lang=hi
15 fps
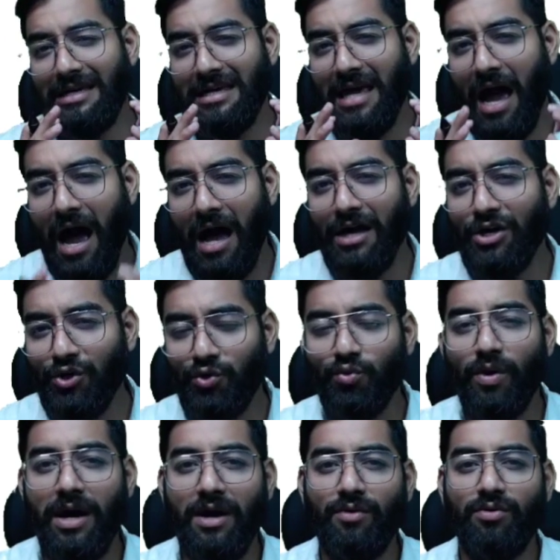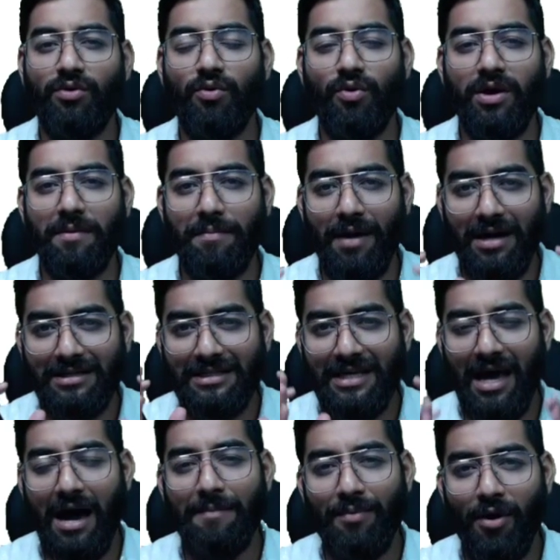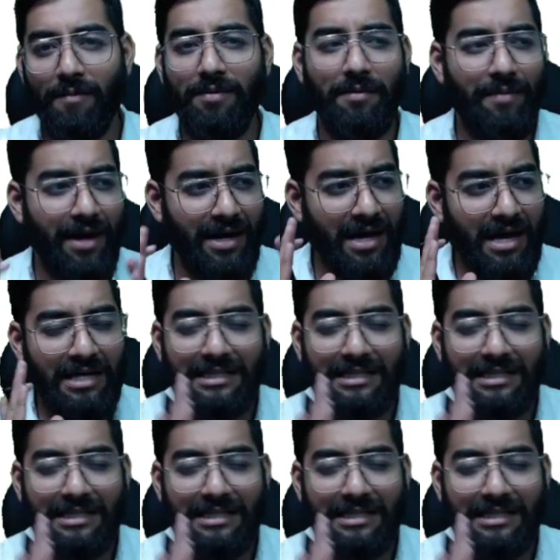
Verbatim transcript: क्या इशू है उन लोगों के पास क्या प्रॉब्लम है